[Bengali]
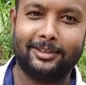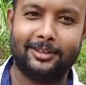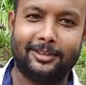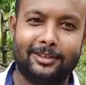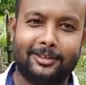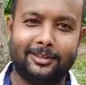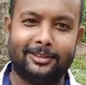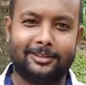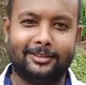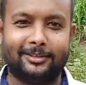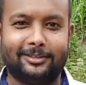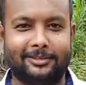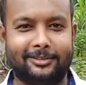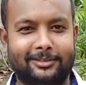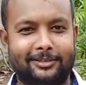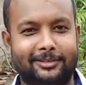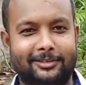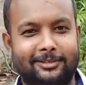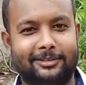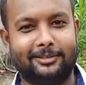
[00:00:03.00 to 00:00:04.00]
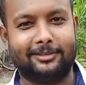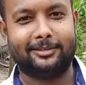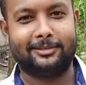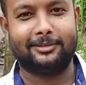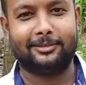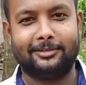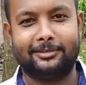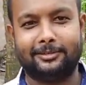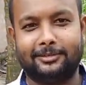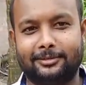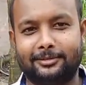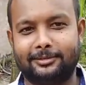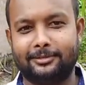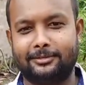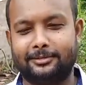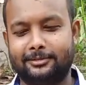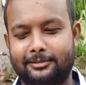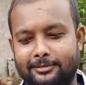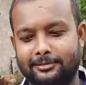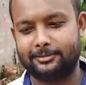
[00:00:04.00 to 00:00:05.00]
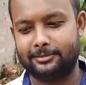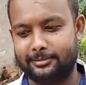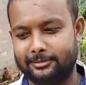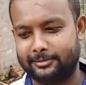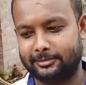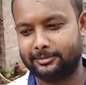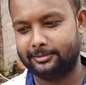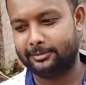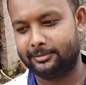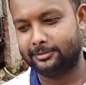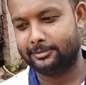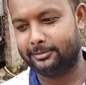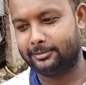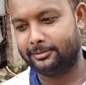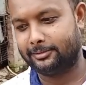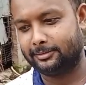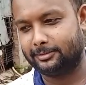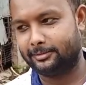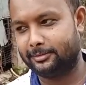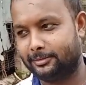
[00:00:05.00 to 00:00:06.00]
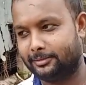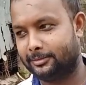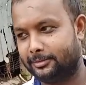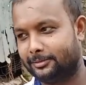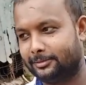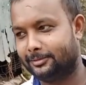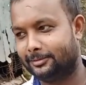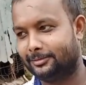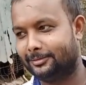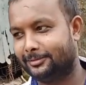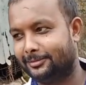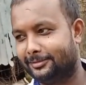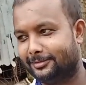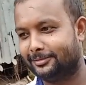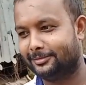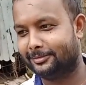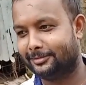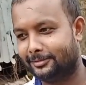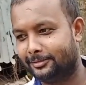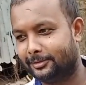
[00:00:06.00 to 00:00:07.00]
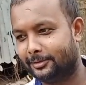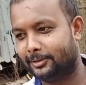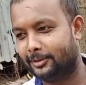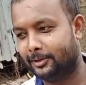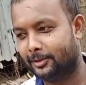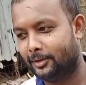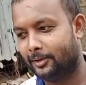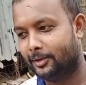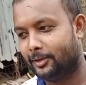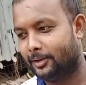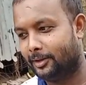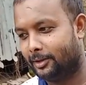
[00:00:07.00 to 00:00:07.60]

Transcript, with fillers: আমি ভালো আছি তো তা তোমার ফার্মের ছাগলগুলো কেমন আছে এখন